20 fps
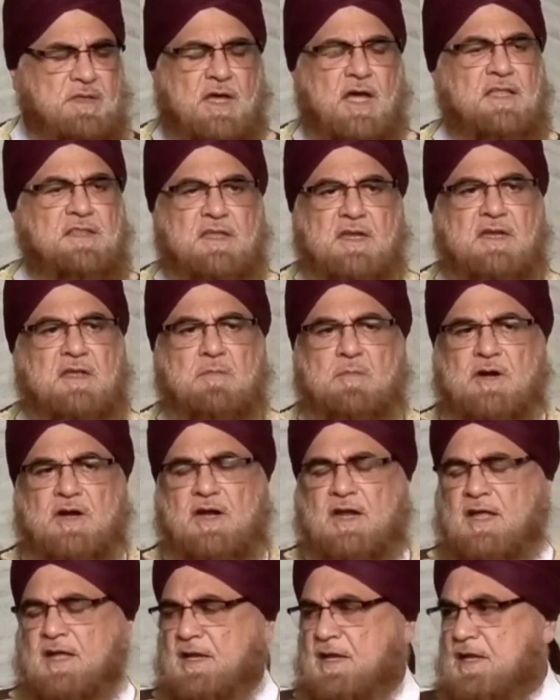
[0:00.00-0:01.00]
ज़्यादा नहीं
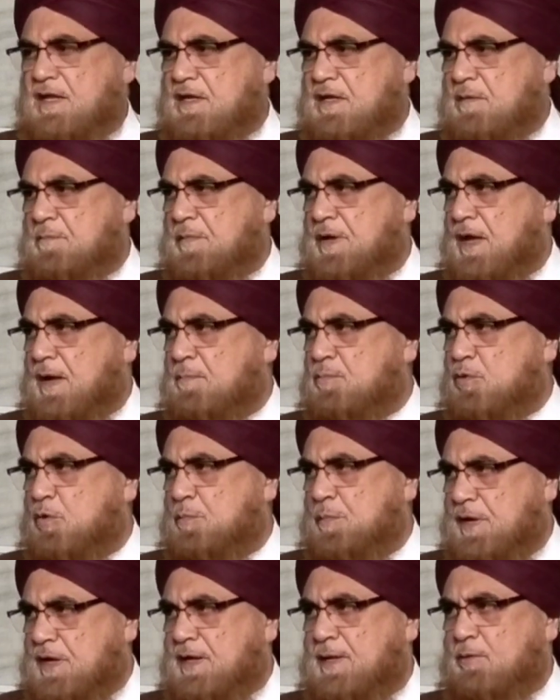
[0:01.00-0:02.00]
बढ़ रहा है लेकिन मैं
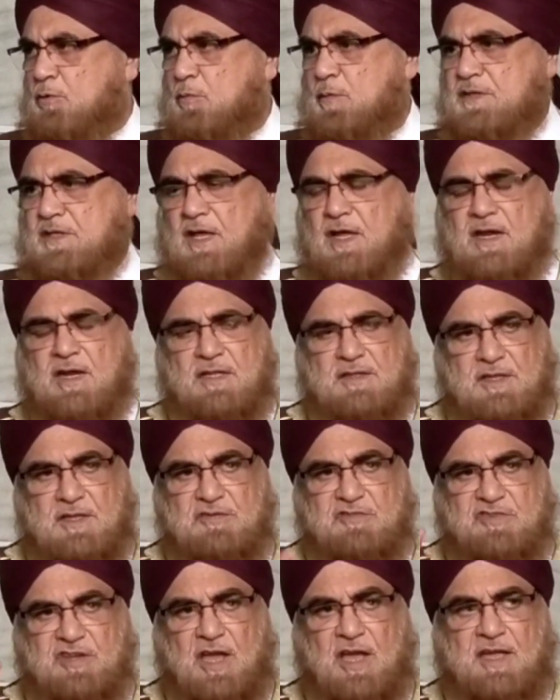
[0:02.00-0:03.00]
आपको पहले ही बता रहा
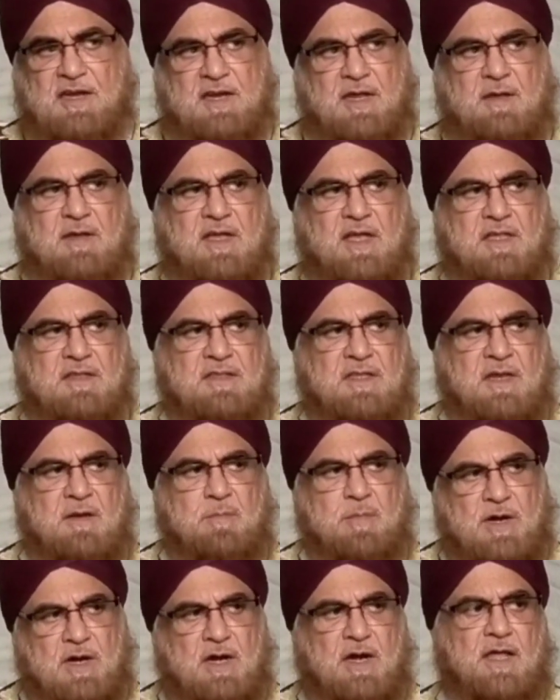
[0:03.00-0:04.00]
था चाइना के
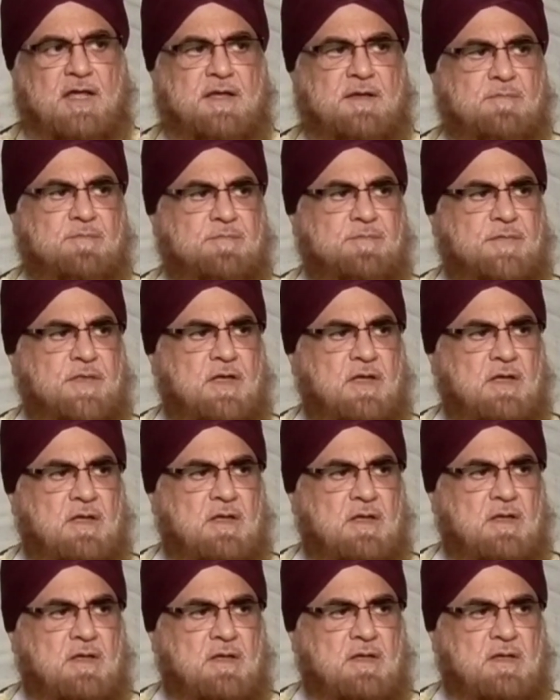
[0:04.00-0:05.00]
अंदर बढ़ रहा है
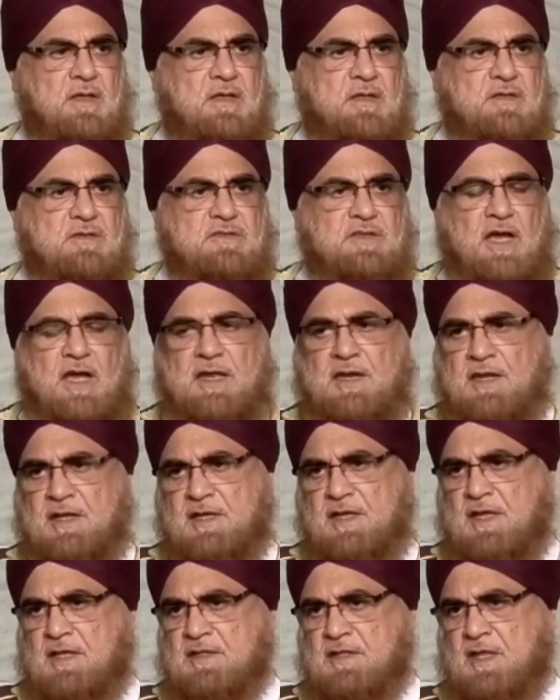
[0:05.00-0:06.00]

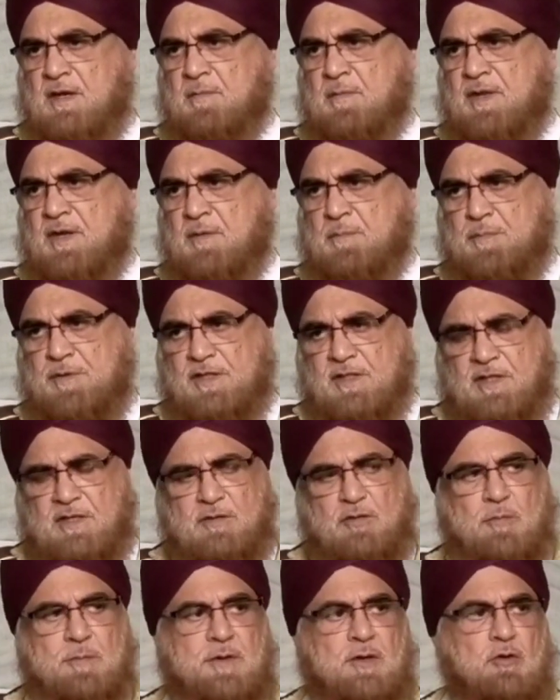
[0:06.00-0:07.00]
चाइना के अंदर मैंने
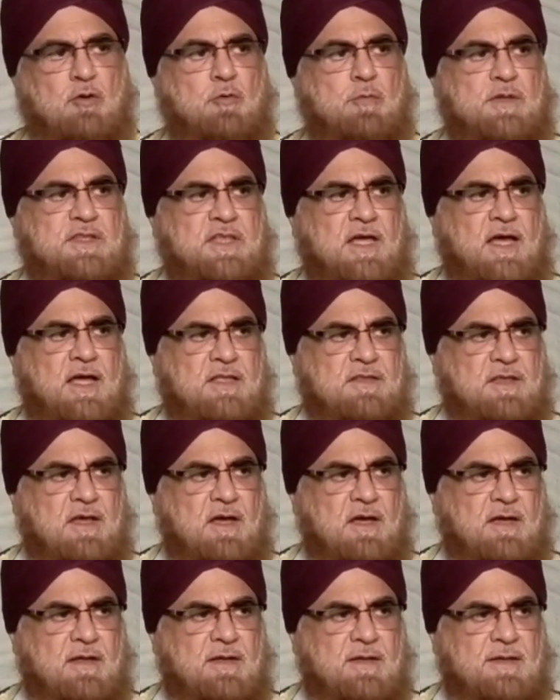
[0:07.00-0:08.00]
पिछले जो को भी बताया
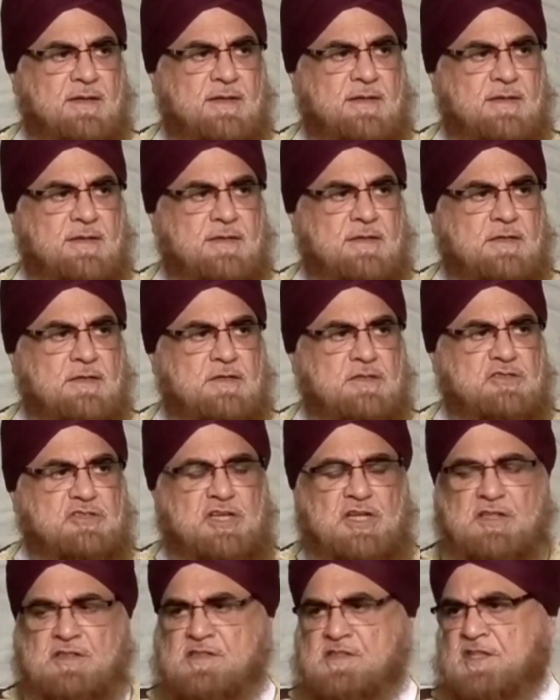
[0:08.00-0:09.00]
था
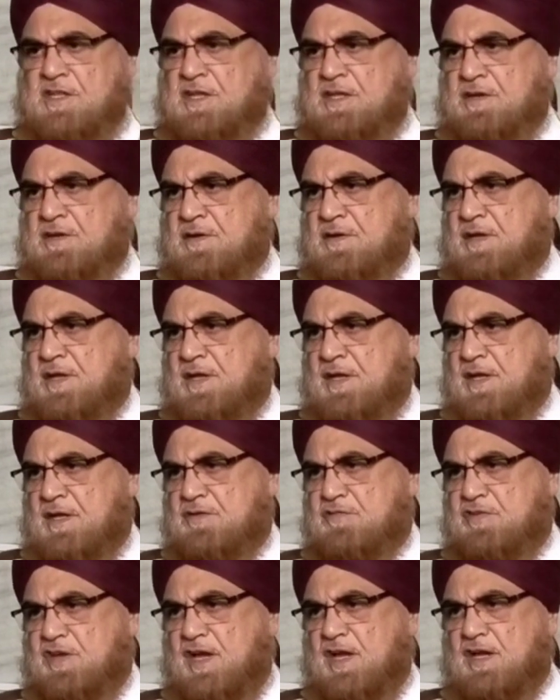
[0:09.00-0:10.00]
शिंजीन
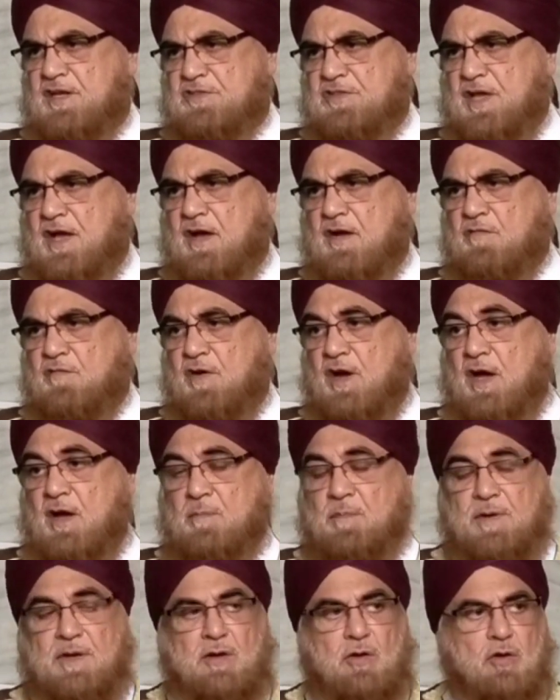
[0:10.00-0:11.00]
एक शहर था
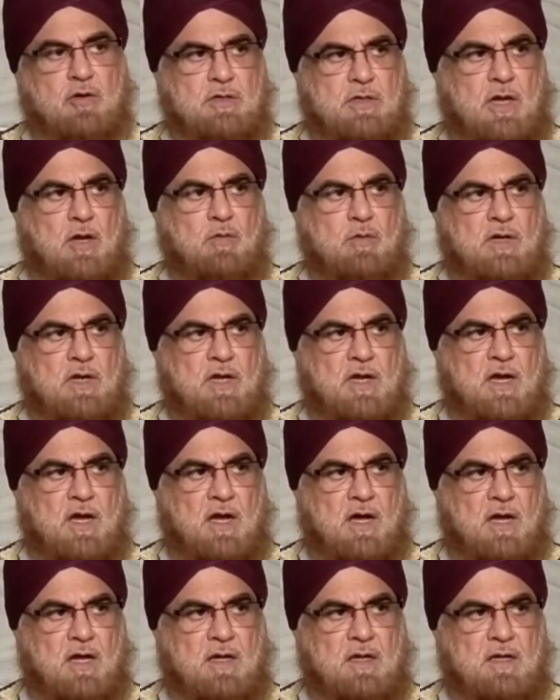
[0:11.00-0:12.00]
वहाँ पर लॉकडाउन
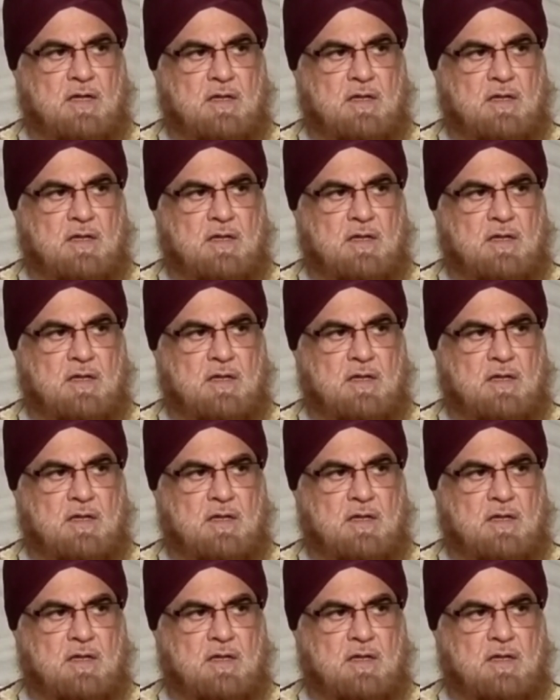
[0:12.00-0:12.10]
लगा